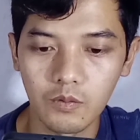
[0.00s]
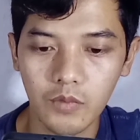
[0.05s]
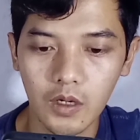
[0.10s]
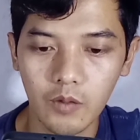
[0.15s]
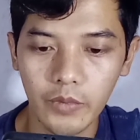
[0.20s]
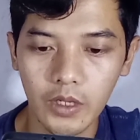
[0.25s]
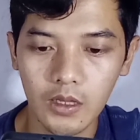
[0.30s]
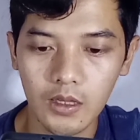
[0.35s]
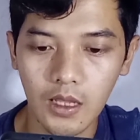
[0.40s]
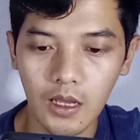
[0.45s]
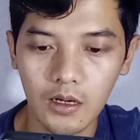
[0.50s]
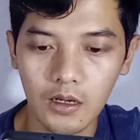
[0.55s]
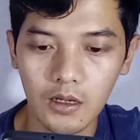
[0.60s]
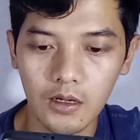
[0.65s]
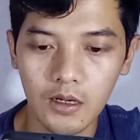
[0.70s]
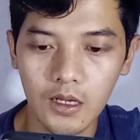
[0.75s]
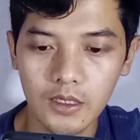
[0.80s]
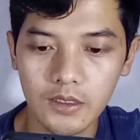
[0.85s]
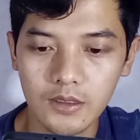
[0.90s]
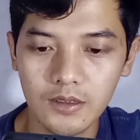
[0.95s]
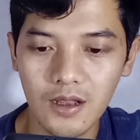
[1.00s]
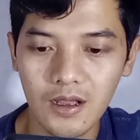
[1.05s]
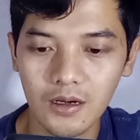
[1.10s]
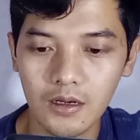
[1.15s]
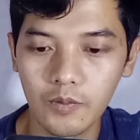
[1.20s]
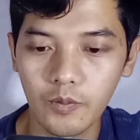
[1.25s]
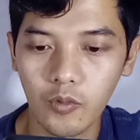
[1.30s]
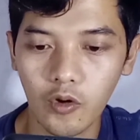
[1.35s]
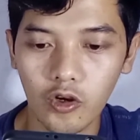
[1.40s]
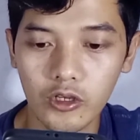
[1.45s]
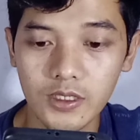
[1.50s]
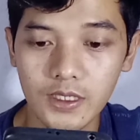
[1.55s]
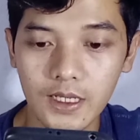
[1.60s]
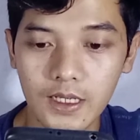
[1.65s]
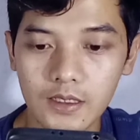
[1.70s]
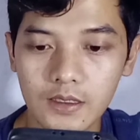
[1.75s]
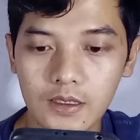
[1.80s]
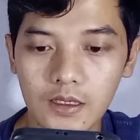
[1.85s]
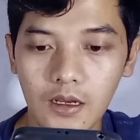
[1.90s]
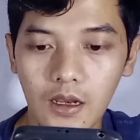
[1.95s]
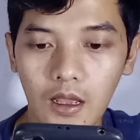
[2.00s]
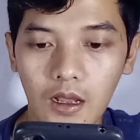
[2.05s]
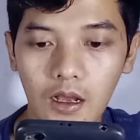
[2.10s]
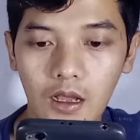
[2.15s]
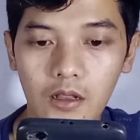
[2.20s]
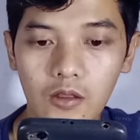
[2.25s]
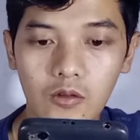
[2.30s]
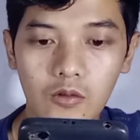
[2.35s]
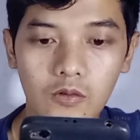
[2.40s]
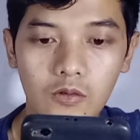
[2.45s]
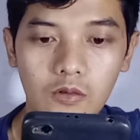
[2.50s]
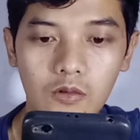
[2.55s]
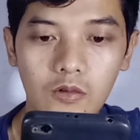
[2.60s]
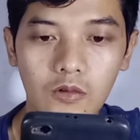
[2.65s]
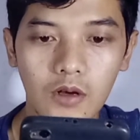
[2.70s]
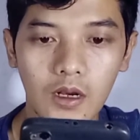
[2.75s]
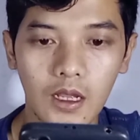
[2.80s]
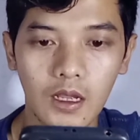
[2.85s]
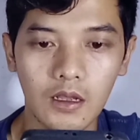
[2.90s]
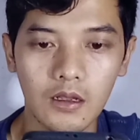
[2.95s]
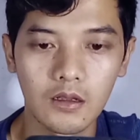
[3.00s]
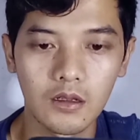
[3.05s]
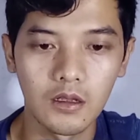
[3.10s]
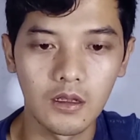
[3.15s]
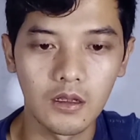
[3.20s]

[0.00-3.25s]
Permintaan Anda sedang diproses, silahkan tunggu. Nah,